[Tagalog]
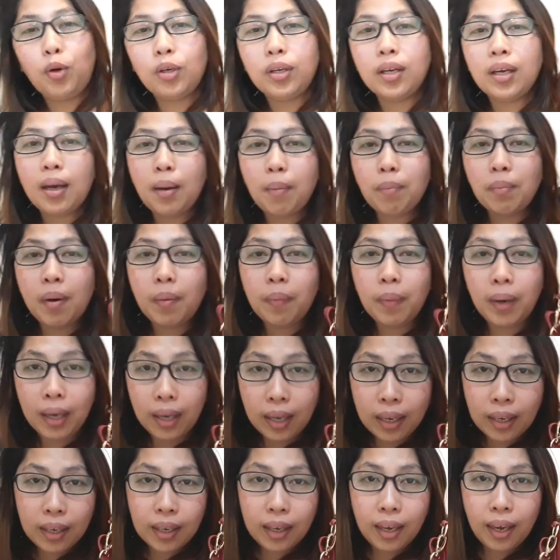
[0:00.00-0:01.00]
Pwede kang
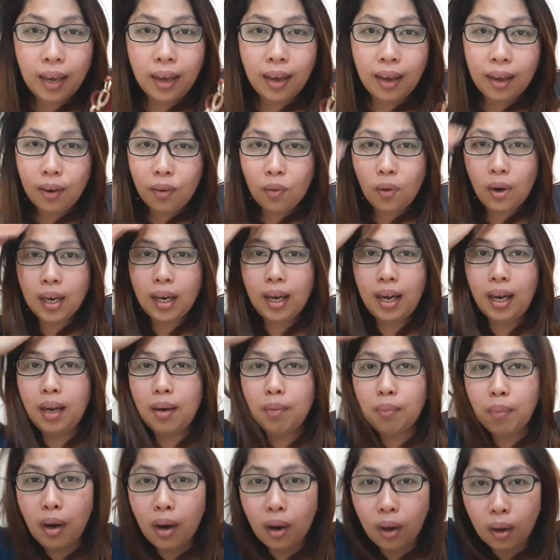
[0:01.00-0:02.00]
mamalingke. Huwag ka
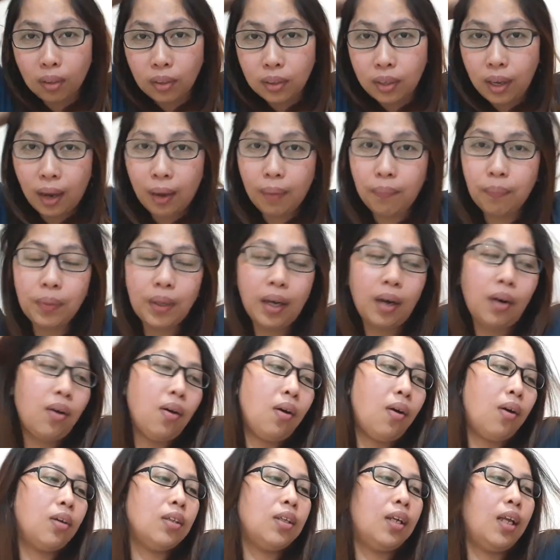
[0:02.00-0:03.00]
lang ma-hold up.
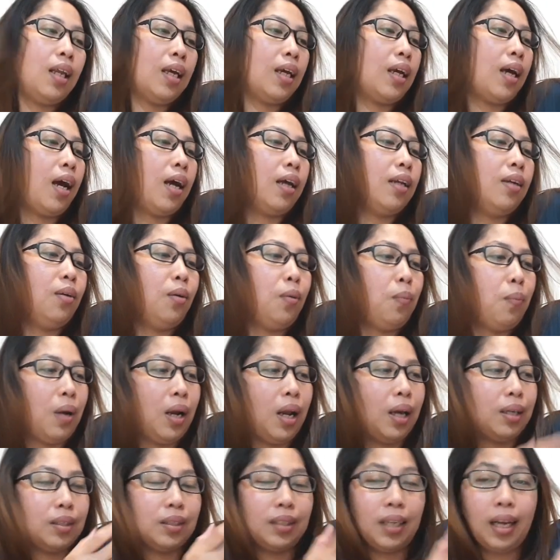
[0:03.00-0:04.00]
Nako, delikado.
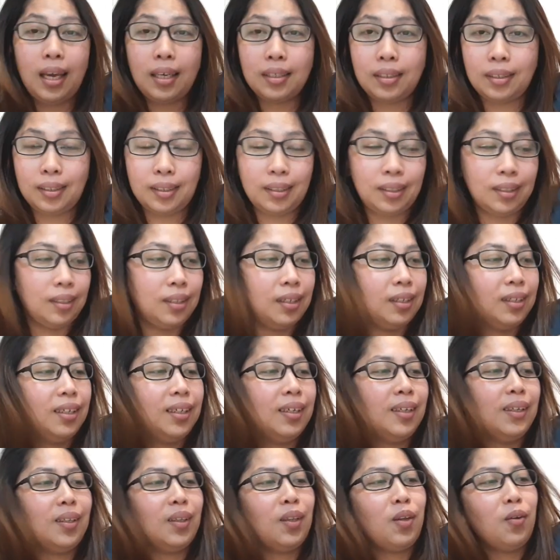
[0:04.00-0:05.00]
Malaslas.
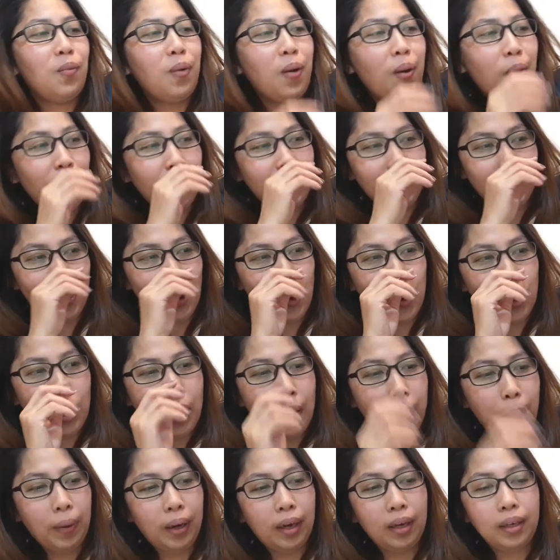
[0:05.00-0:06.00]
'di ba? So
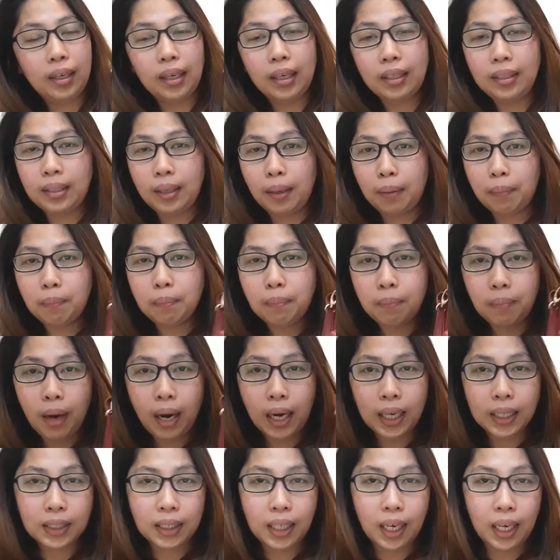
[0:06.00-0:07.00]
napakagandang
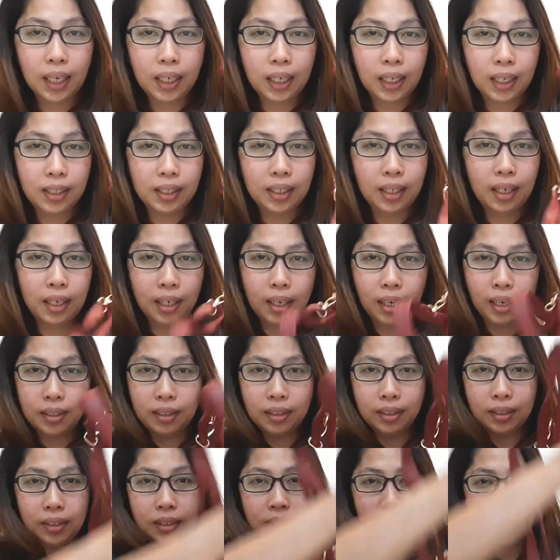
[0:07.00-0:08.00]
bag talaga niya,
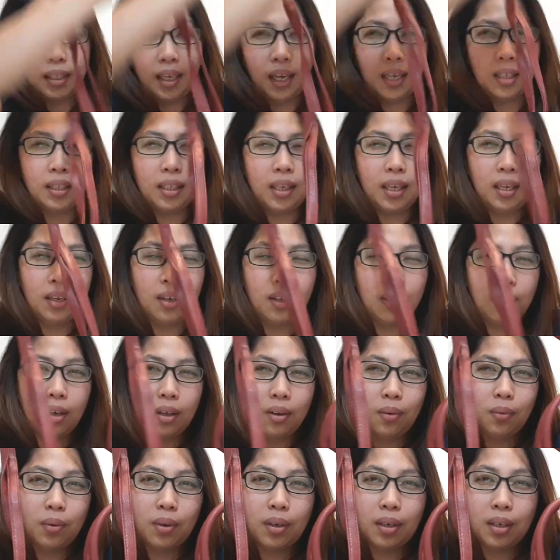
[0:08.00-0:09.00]
guys. I think you
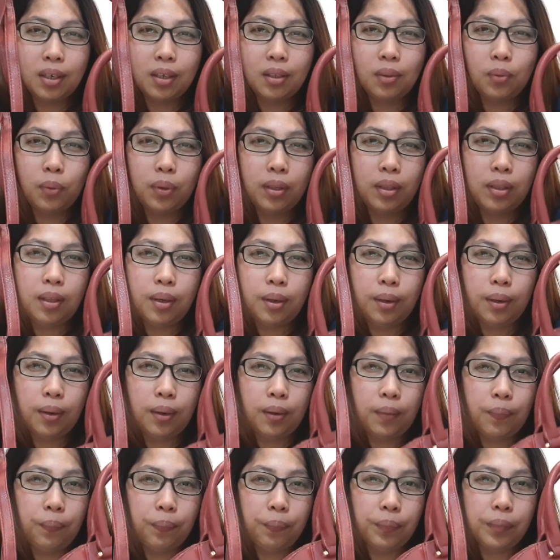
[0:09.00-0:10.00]
can wear it with
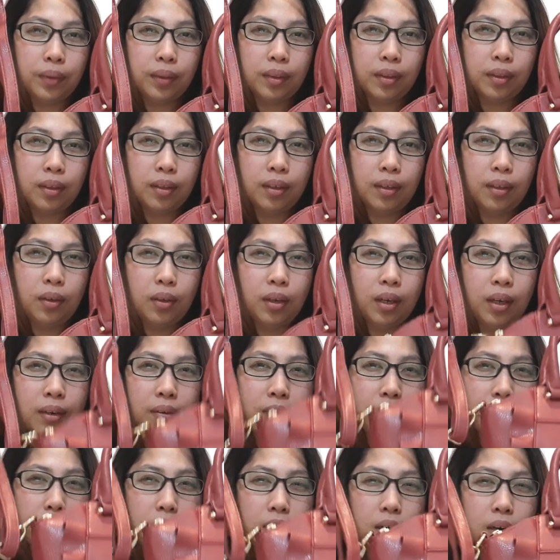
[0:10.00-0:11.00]
uh, you
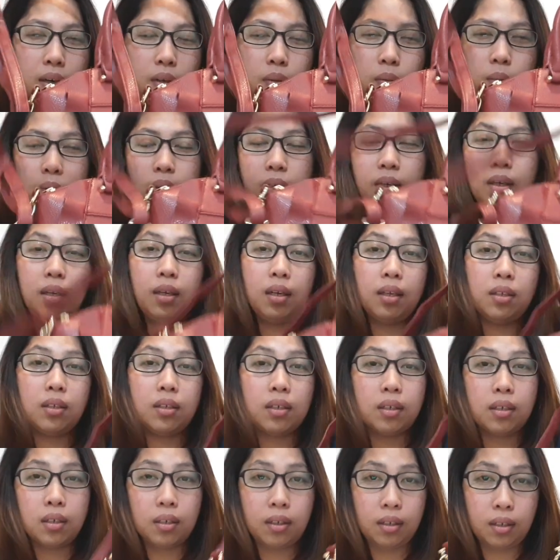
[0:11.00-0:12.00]
can pair it with
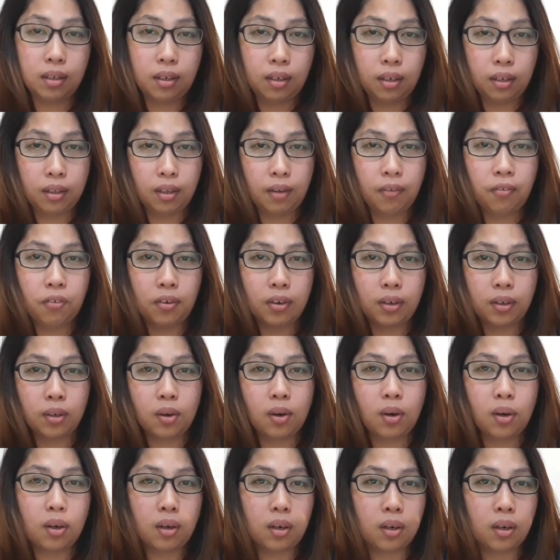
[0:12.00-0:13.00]
another uh, different
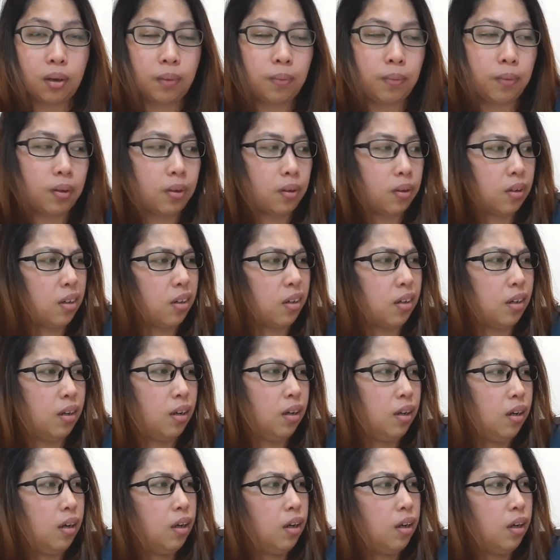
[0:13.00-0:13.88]
color of your